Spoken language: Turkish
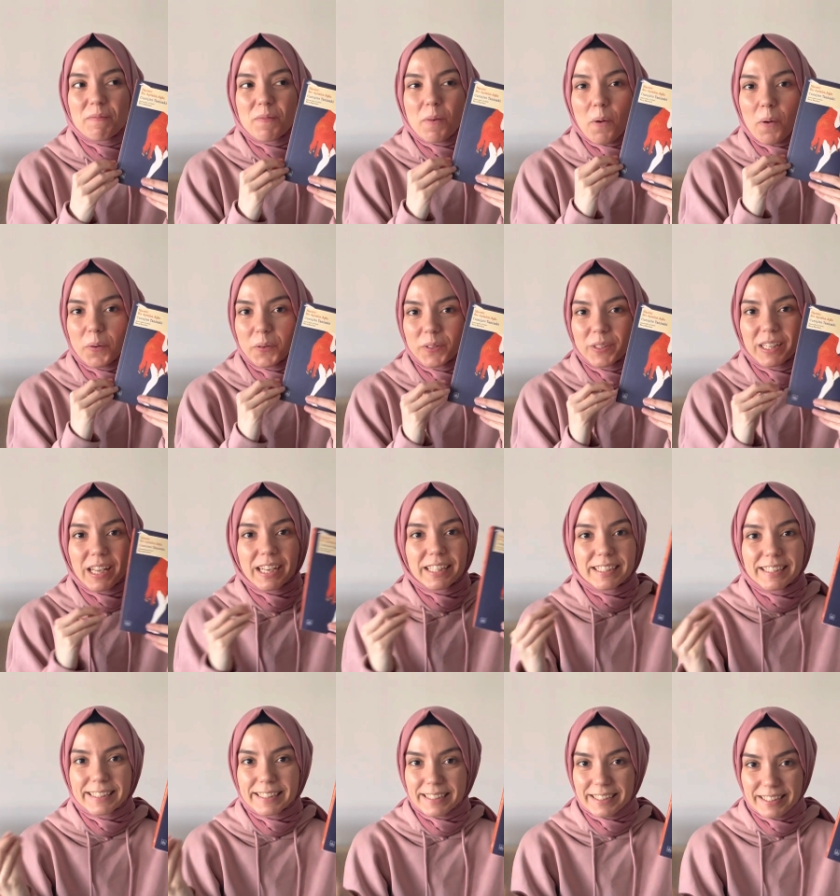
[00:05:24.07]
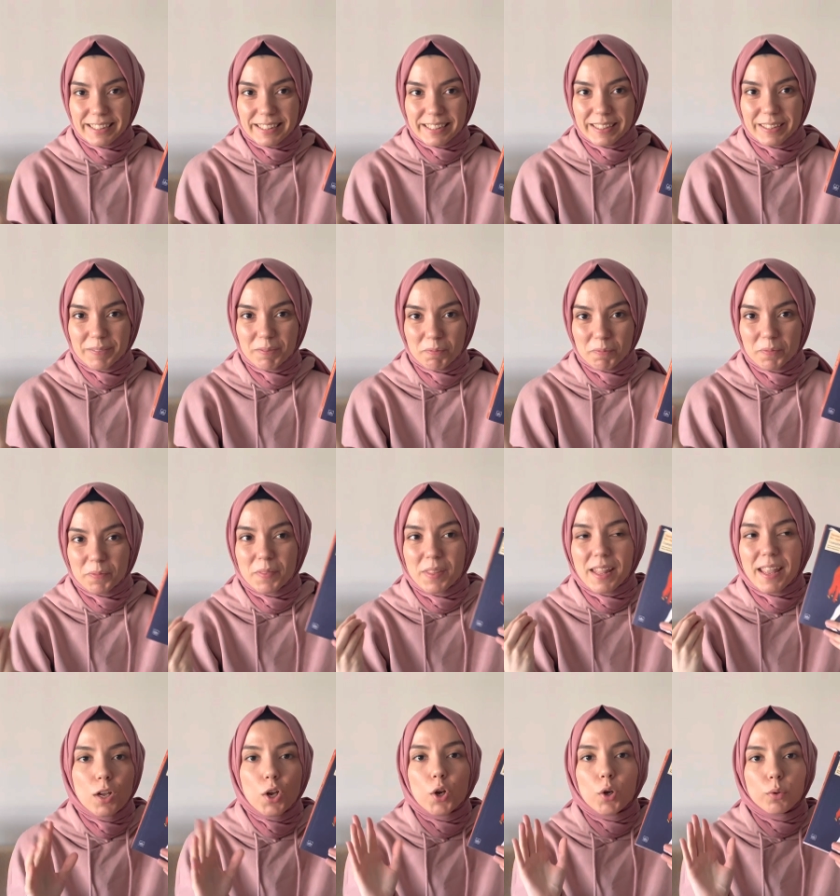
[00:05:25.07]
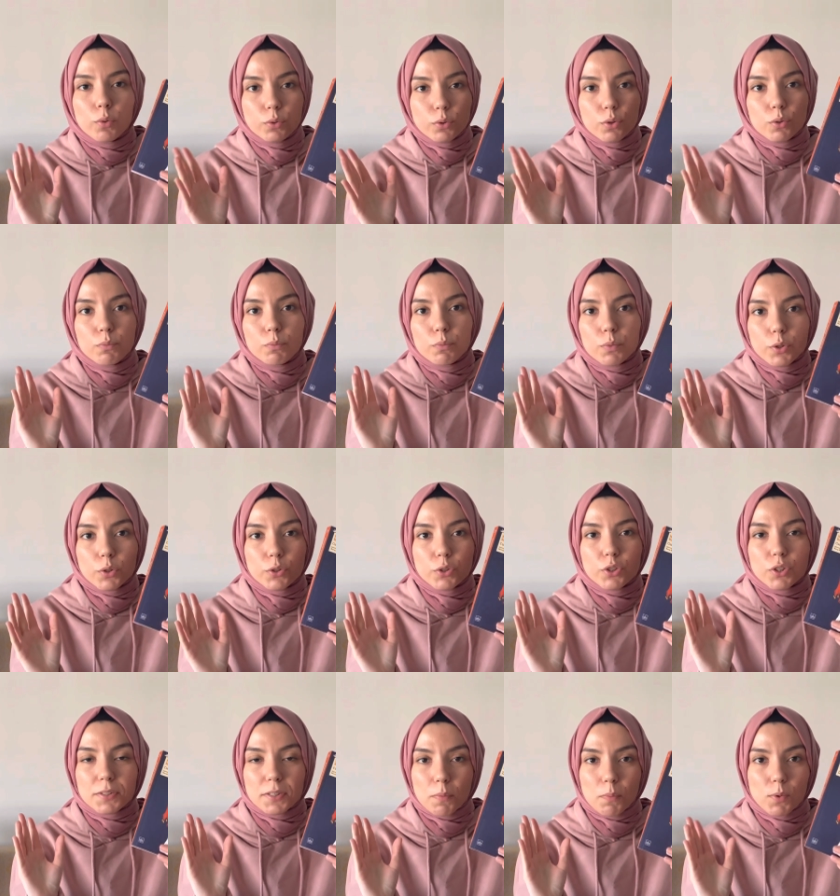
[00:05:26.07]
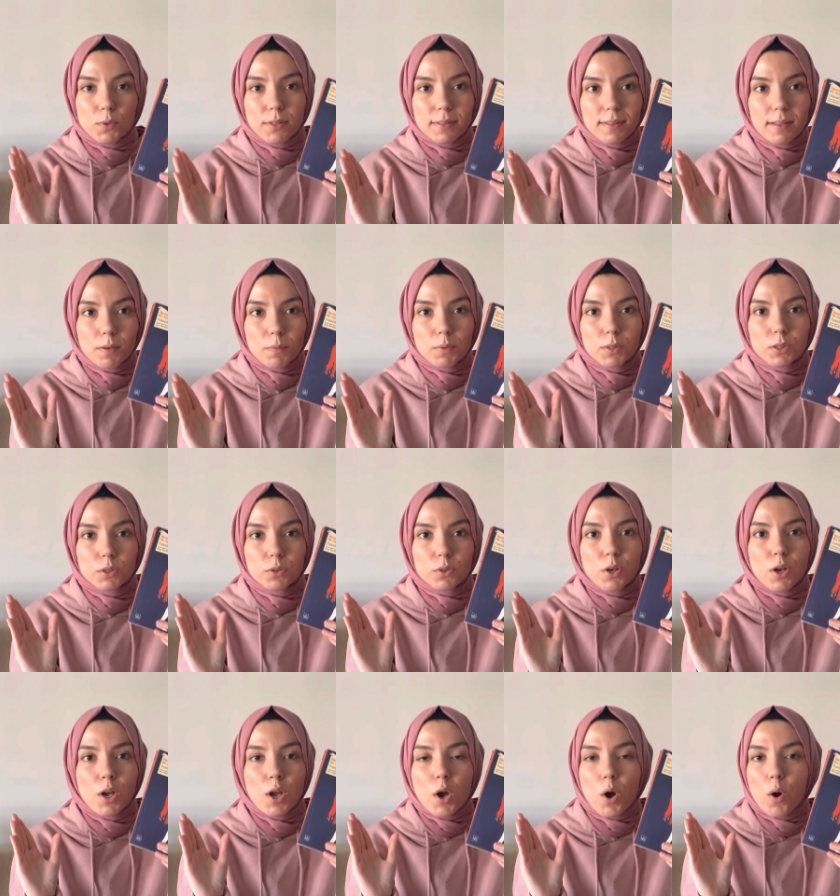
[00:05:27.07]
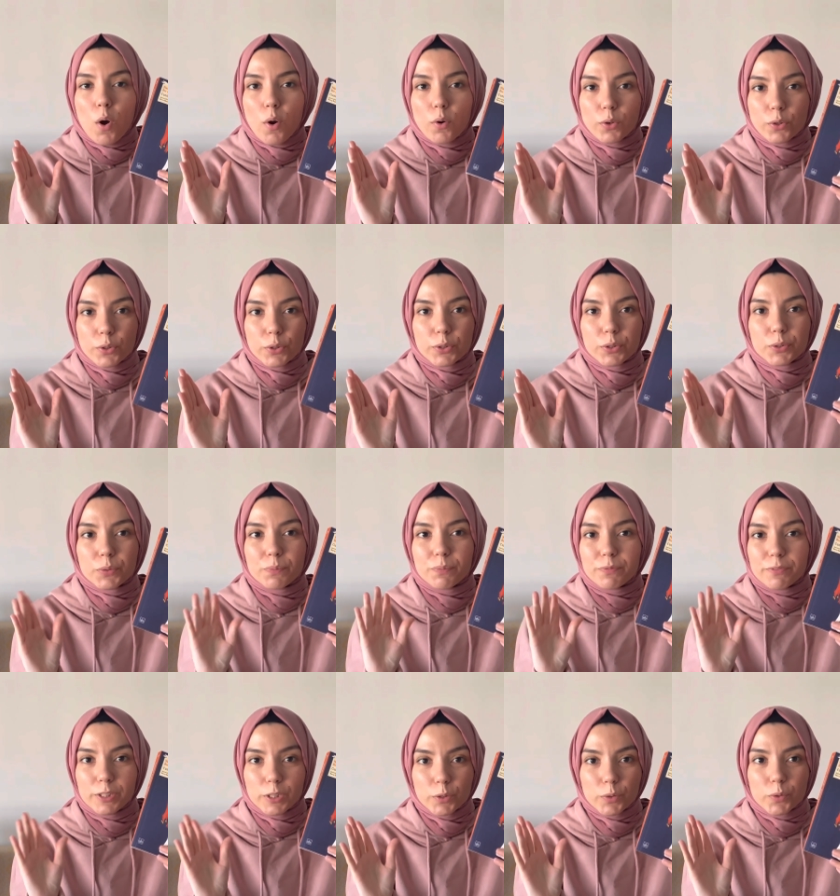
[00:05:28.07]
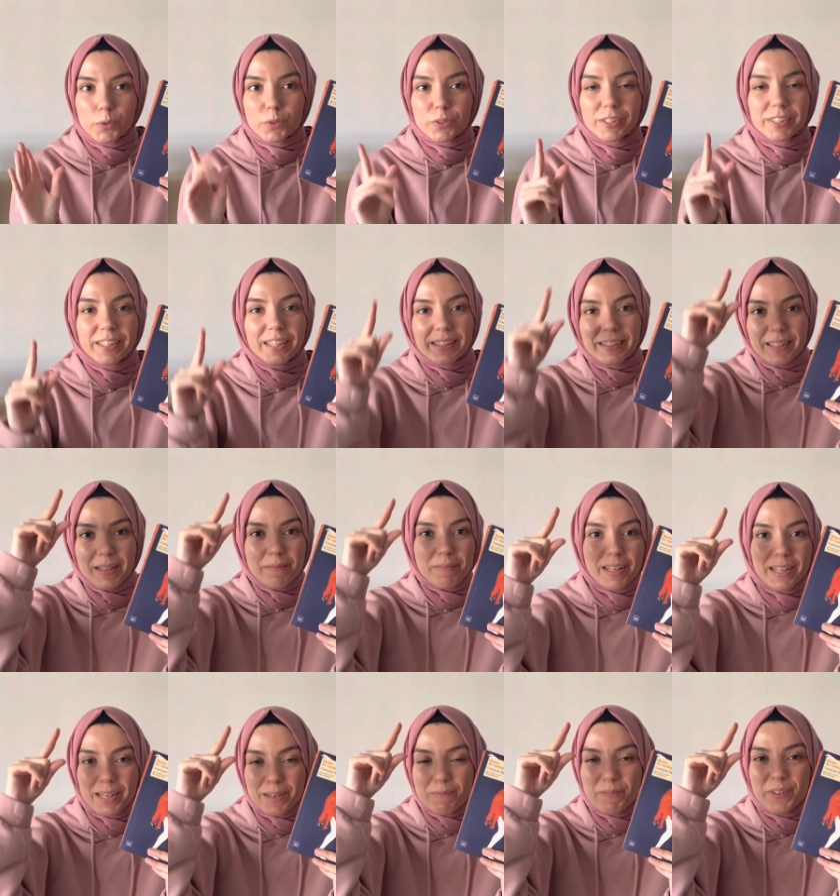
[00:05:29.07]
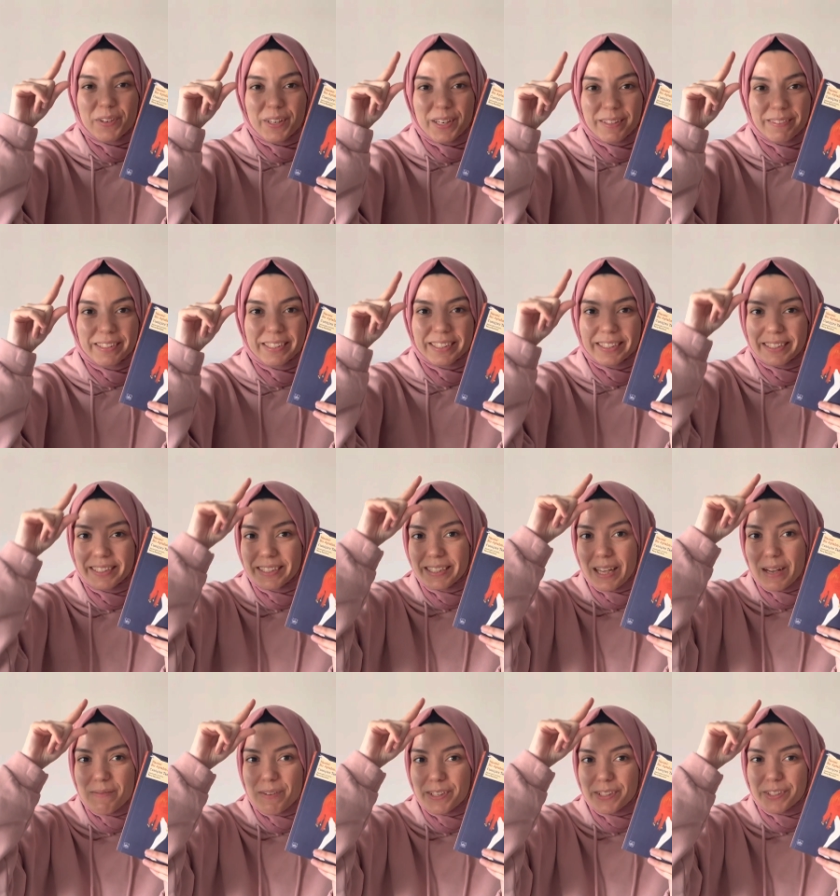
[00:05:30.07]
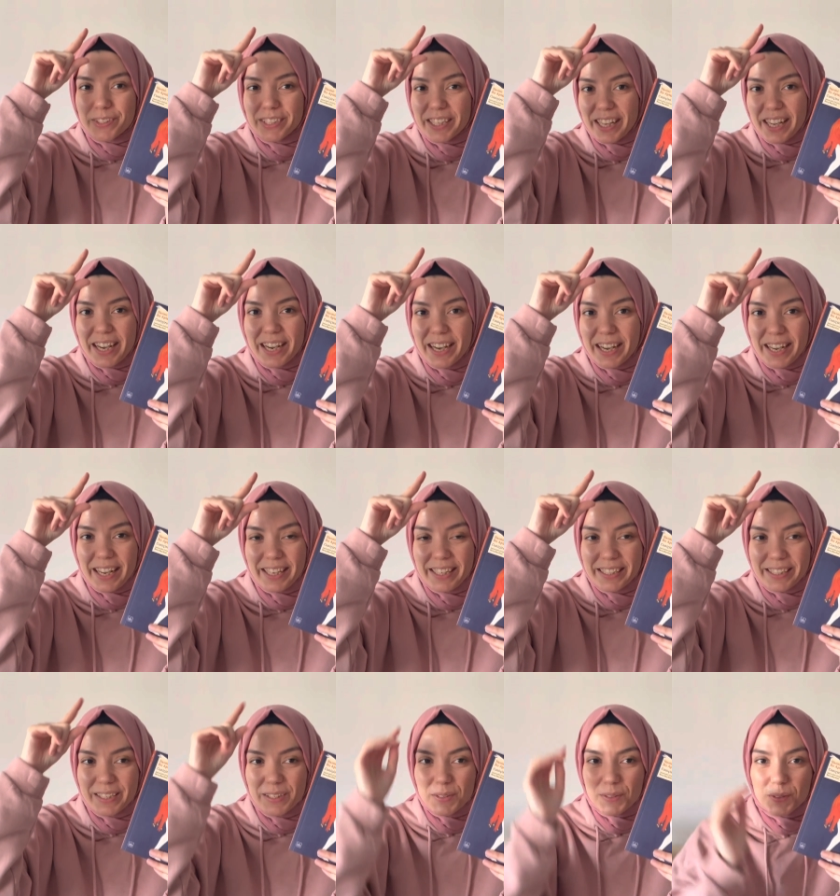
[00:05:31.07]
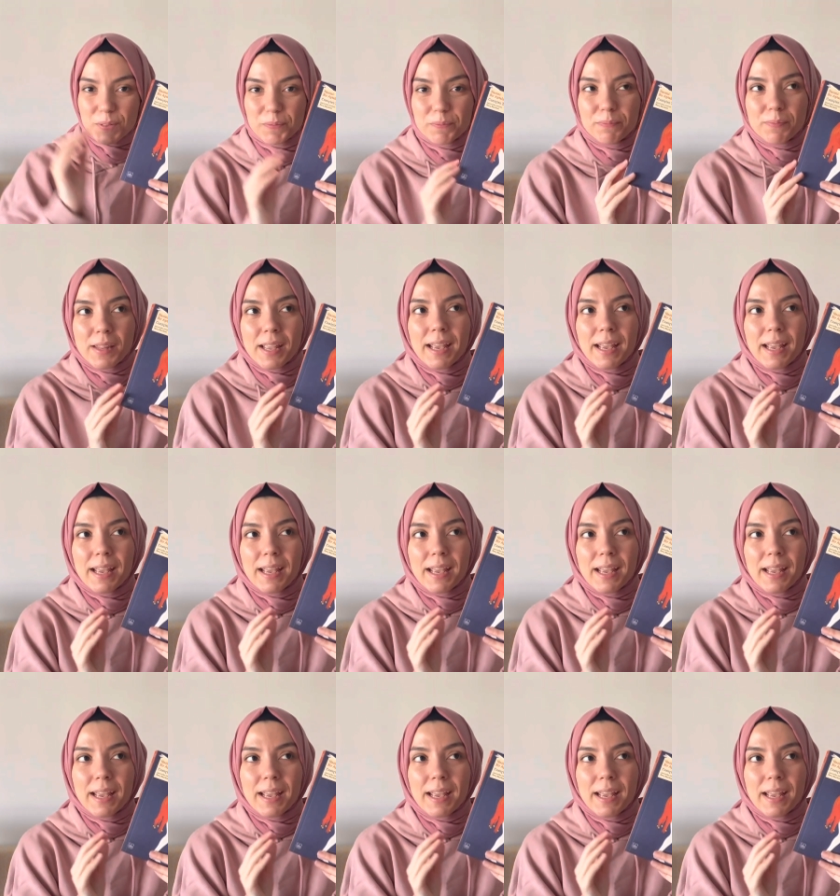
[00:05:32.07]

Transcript: Okurken çıldırdım 3 gün boyunca Japon Edebiyatı okuyorum videosunda da tepkilerimi görebilirsiniz. Hemen şuraya ekliyorum.